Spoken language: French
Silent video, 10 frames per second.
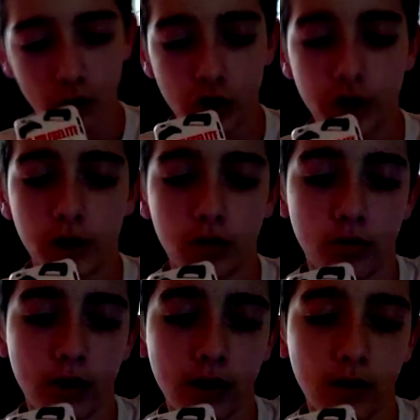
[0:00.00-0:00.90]
Mais voilà, moi j'ai
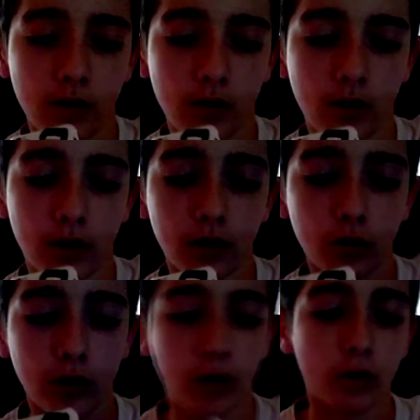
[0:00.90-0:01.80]
calculé
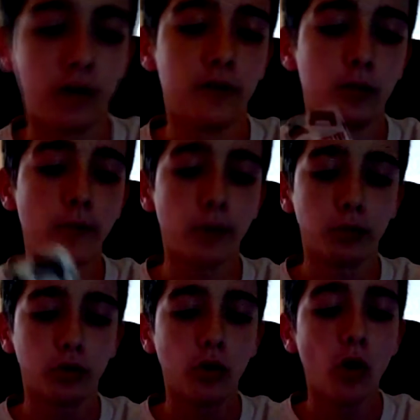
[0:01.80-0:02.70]
15,90€
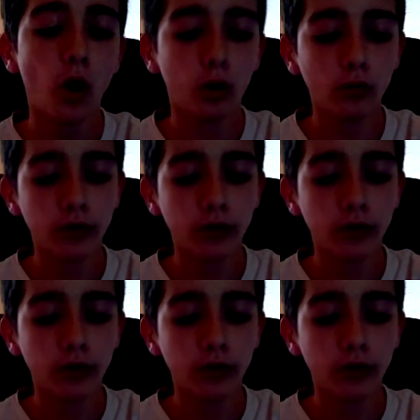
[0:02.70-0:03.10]
moins 20%.